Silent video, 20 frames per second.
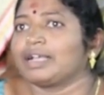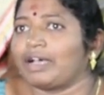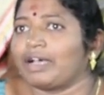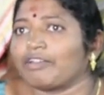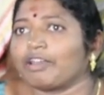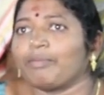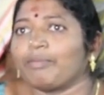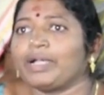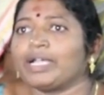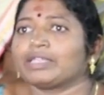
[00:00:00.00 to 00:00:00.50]

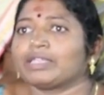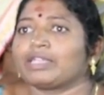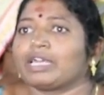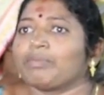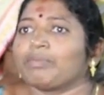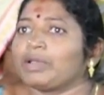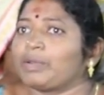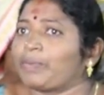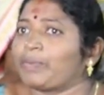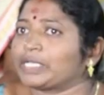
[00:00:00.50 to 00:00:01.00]
గవర్నమెంట్
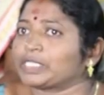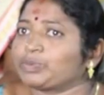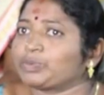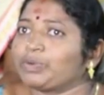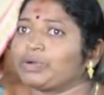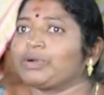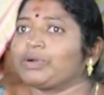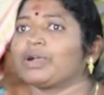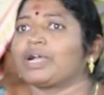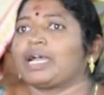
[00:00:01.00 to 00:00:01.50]
తరపున
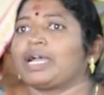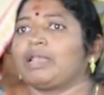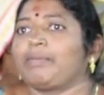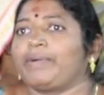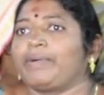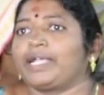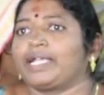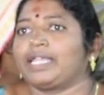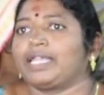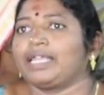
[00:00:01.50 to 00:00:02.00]
పసుపు కుంకాలు
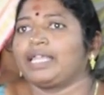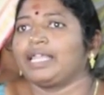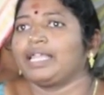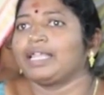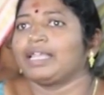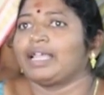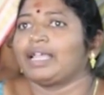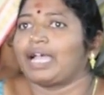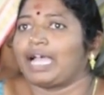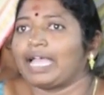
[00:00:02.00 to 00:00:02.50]
పెట్టి
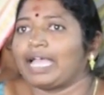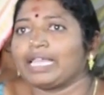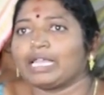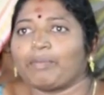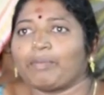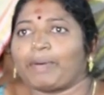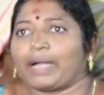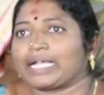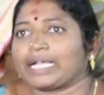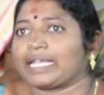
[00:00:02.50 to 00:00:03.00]

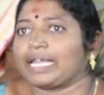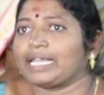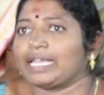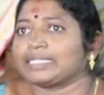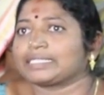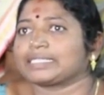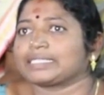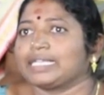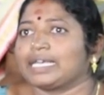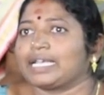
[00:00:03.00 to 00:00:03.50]
ఆయనకి పట్టాలు
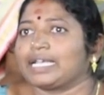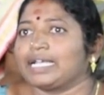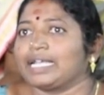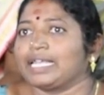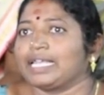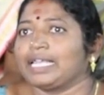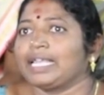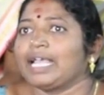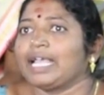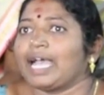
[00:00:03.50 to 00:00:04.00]

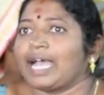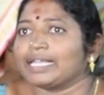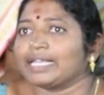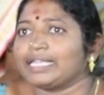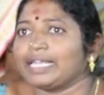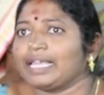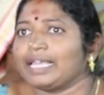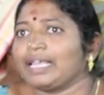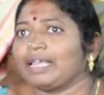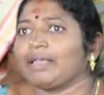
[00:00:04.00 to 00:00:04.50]
ఇస్తున్నారండి
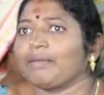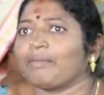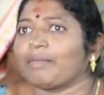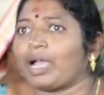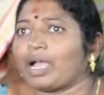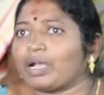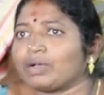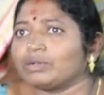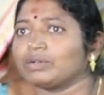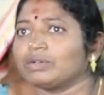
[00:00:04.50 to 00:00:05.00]
అదే
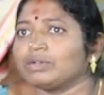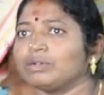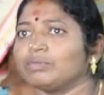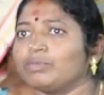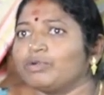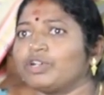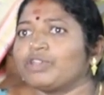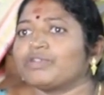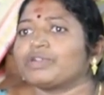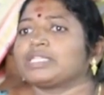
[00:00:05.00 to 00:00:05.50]
మాకు
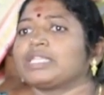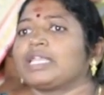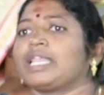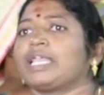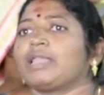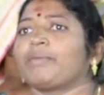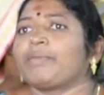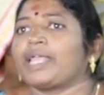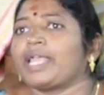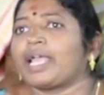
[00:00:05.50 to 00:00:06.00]
మూడు వందల
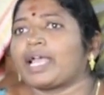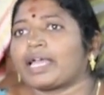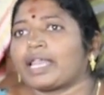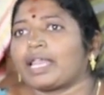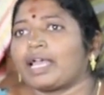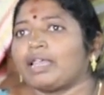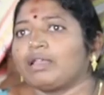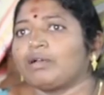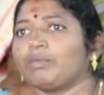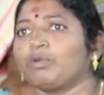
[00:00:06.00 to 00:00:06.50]
ఎనభై
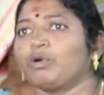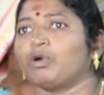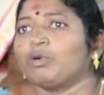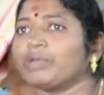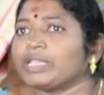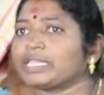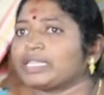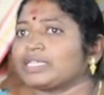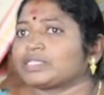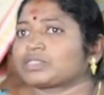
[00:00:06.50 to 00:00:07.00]
ఎకరాలు
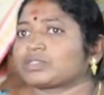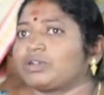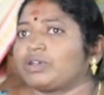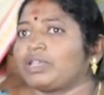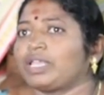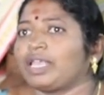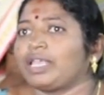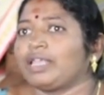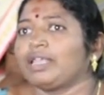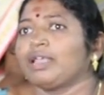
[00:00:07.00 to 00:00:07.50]
భూములు
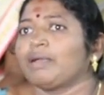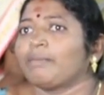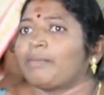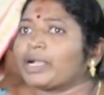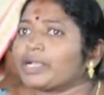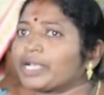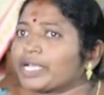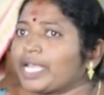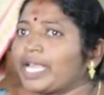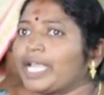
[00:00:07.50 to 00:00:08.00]
తీసుకొని
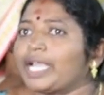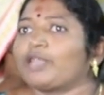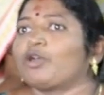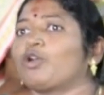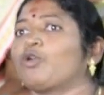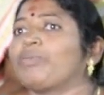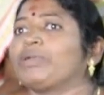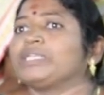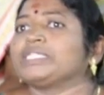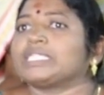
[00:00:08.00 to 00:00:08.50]
మాకు గేట్
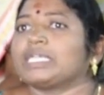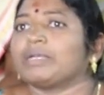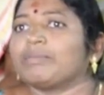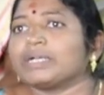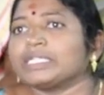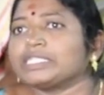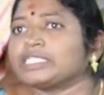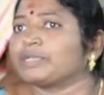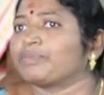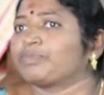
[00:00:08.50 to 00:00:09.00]
ఓపెన్
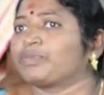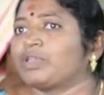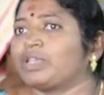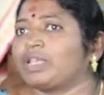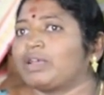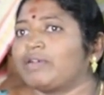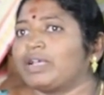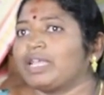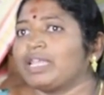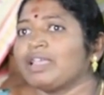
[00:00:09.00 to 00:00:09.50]
చేయమని
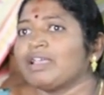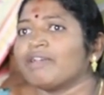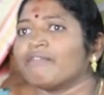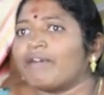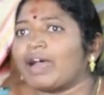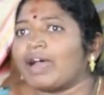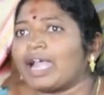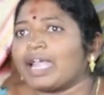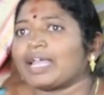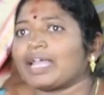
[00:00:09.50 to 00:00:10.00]
చెప్తున్నామండి
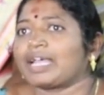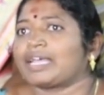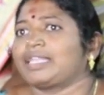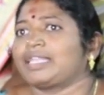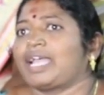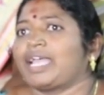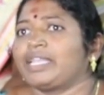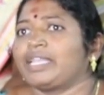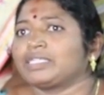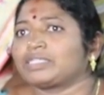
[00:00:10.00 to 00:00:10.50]
వాళ్ళకి
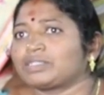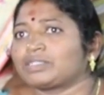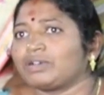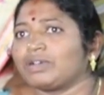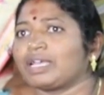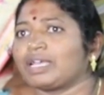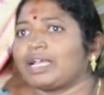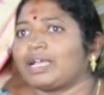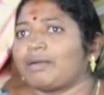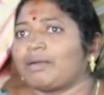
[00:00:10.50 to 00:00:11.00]
అది ఆయన
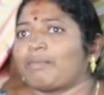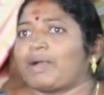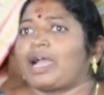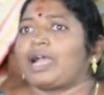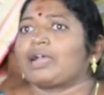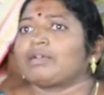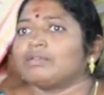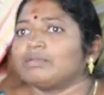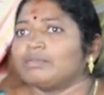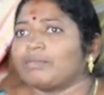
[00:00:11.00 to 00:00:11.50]
ఇస్తుండగా
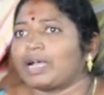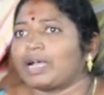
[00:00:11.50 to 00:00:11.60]
మాకు